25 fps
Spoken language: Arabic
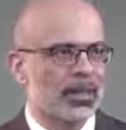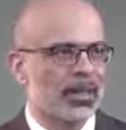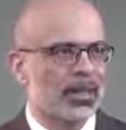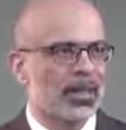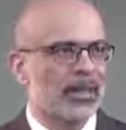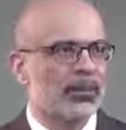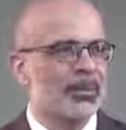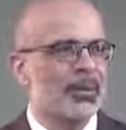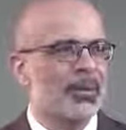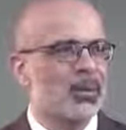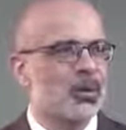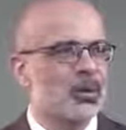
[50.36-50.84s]

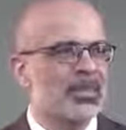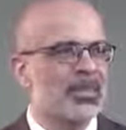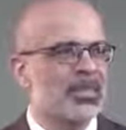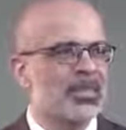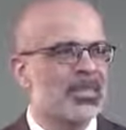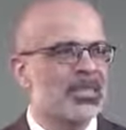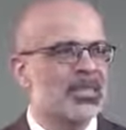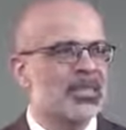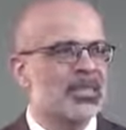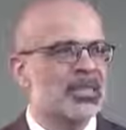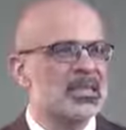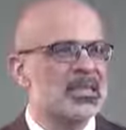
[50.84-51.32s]
كما
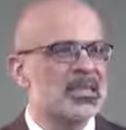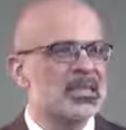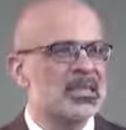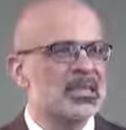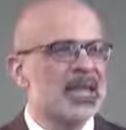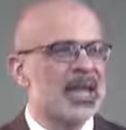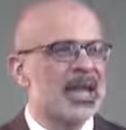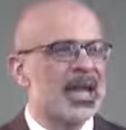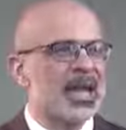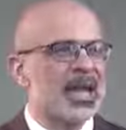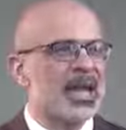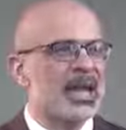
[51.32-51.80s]
نبرز
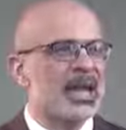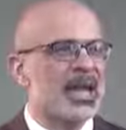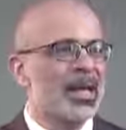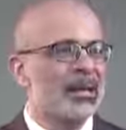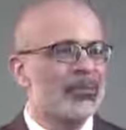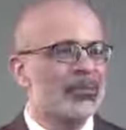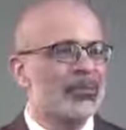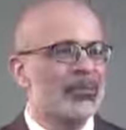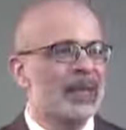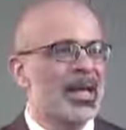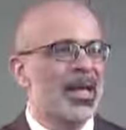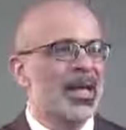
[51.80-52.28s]

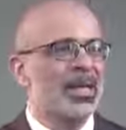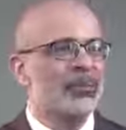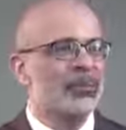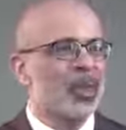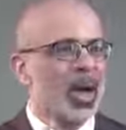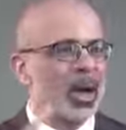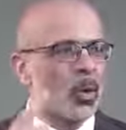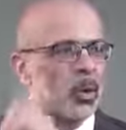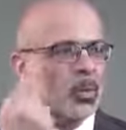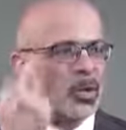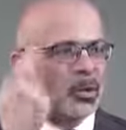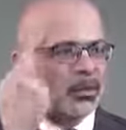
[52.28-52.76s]
أهم
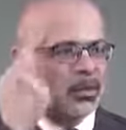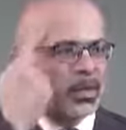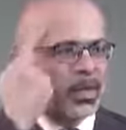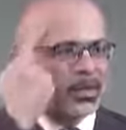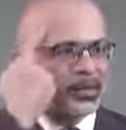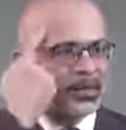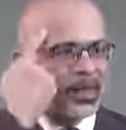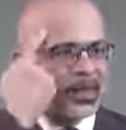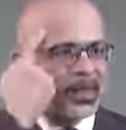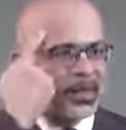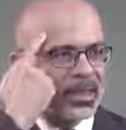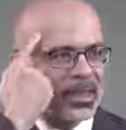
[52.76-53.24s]

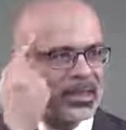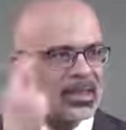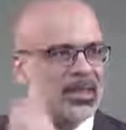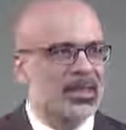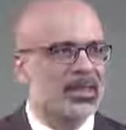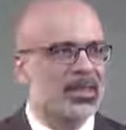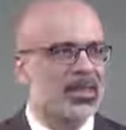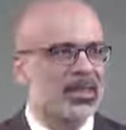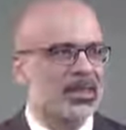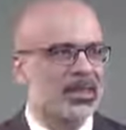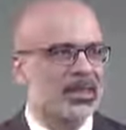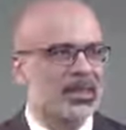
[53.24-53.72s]
المعوقات
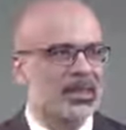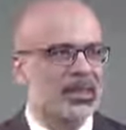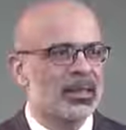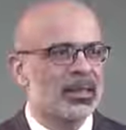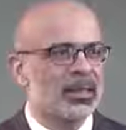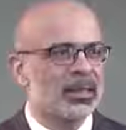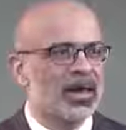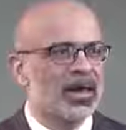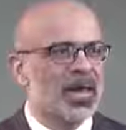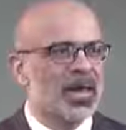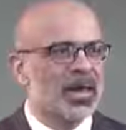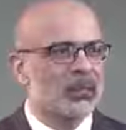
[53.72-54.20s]
الذهنية
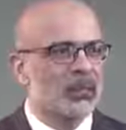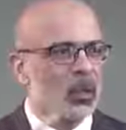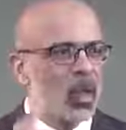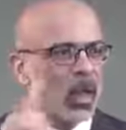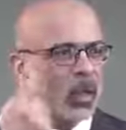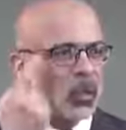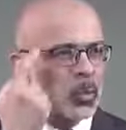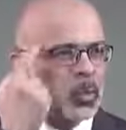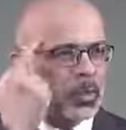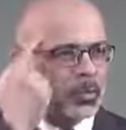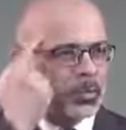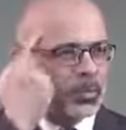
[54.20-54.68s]

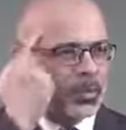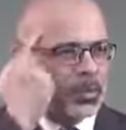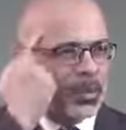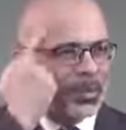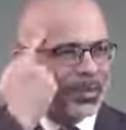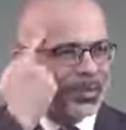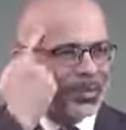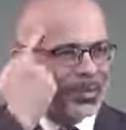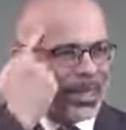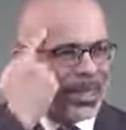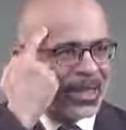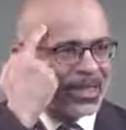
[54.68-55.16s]

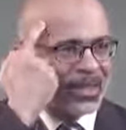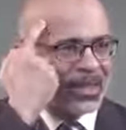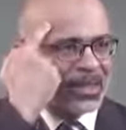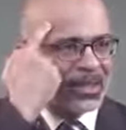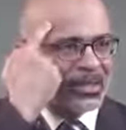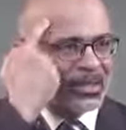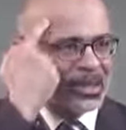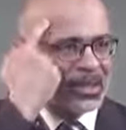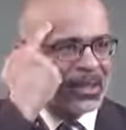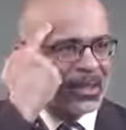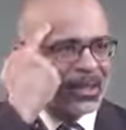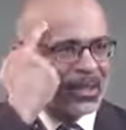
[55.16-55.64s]
المعوقات داخل
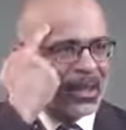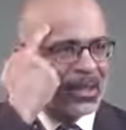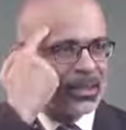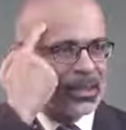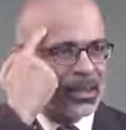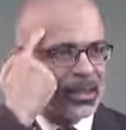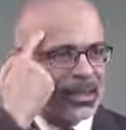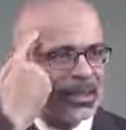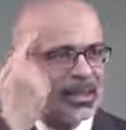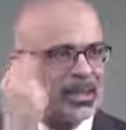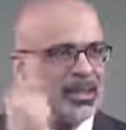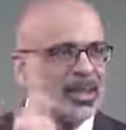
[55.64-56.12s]

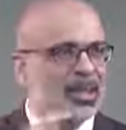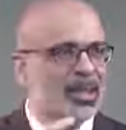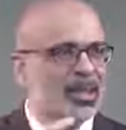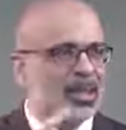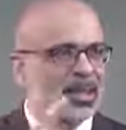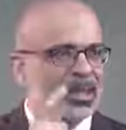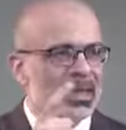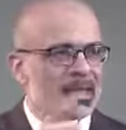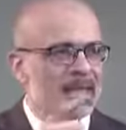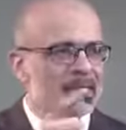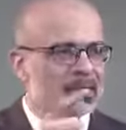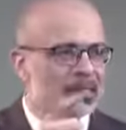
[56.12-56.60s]
جدران
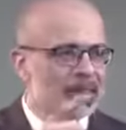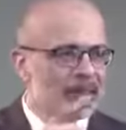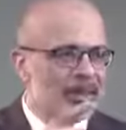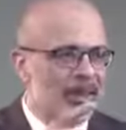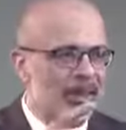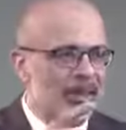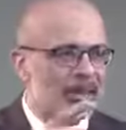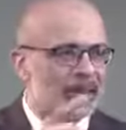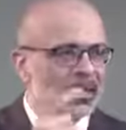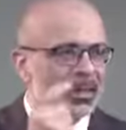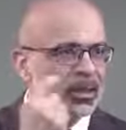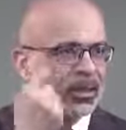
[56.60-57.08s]

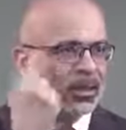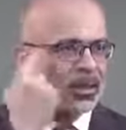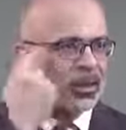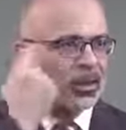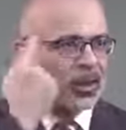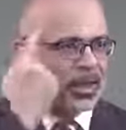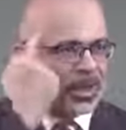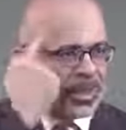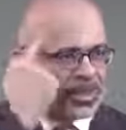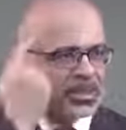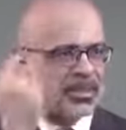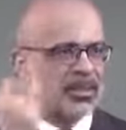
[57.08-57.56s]
رأسك
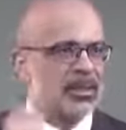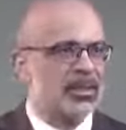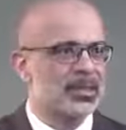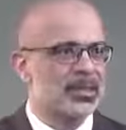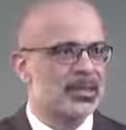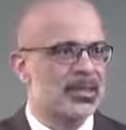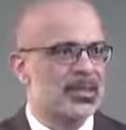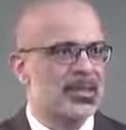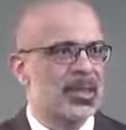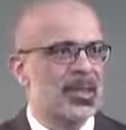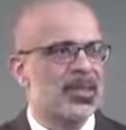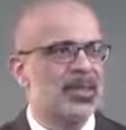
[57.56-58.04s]
ورأسي
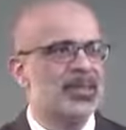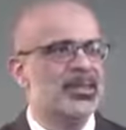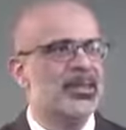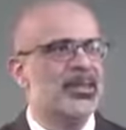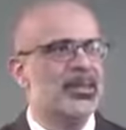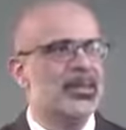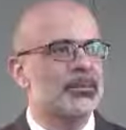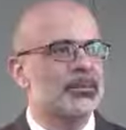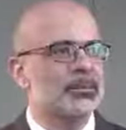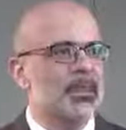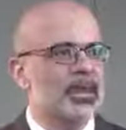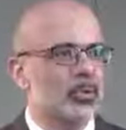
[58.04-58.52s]
التي
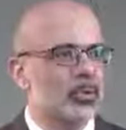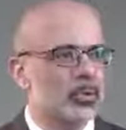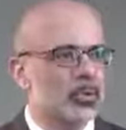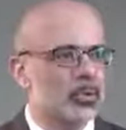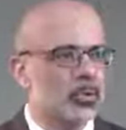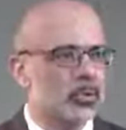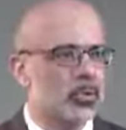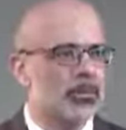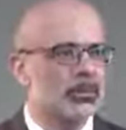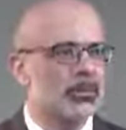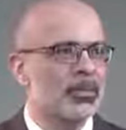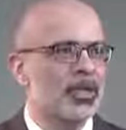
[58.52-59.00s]

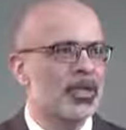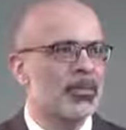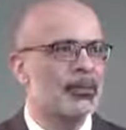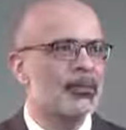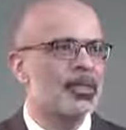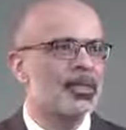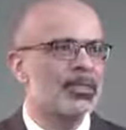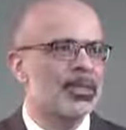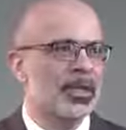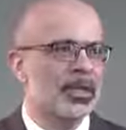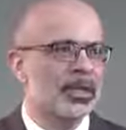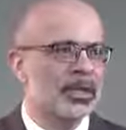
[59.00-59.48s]
تمنعكم
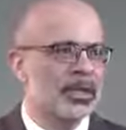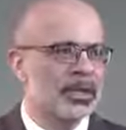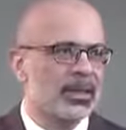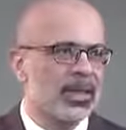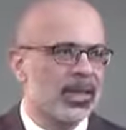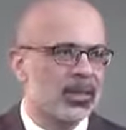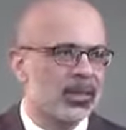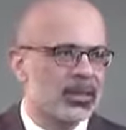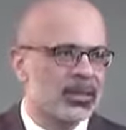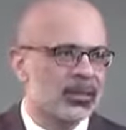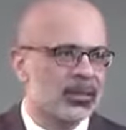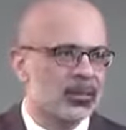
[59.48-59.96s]
من تغيير
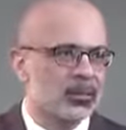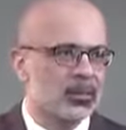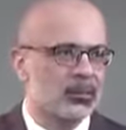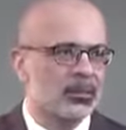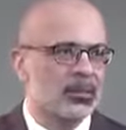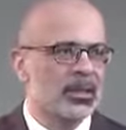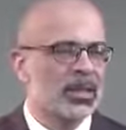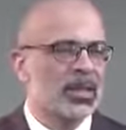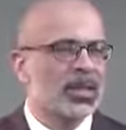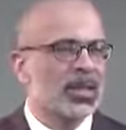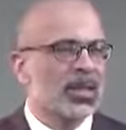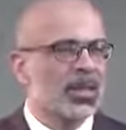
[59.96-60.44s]
حياتكم
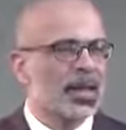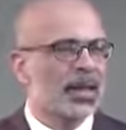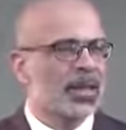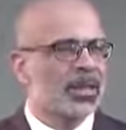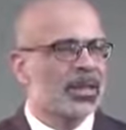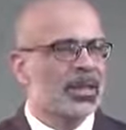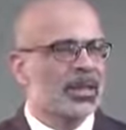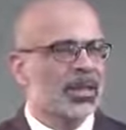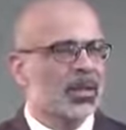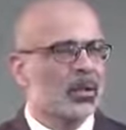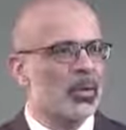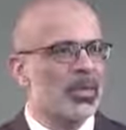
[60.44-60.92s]

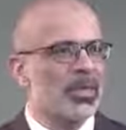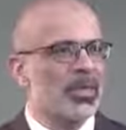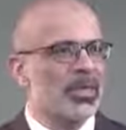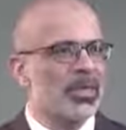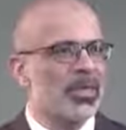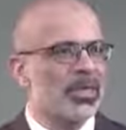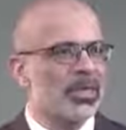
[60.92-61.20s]
هذه العوائق